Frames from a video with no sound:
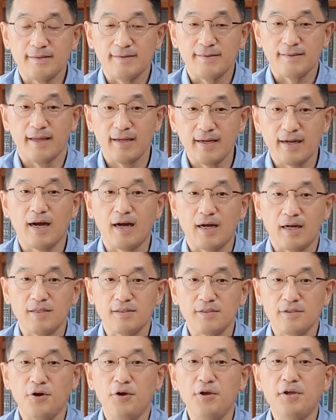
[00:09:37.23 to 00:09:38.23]

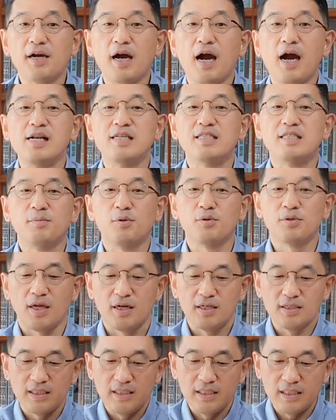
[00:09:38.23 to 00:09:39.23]
내가 너희가 알지
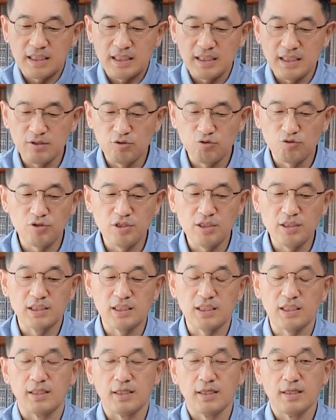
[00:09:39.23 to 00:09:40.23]
못하는 그 신이
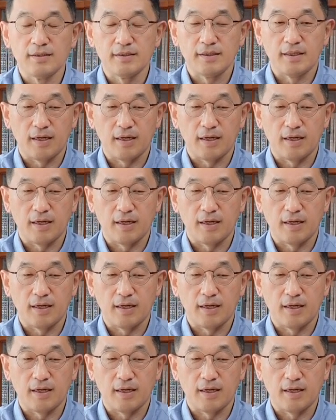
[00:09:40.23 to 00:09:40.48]
누구인지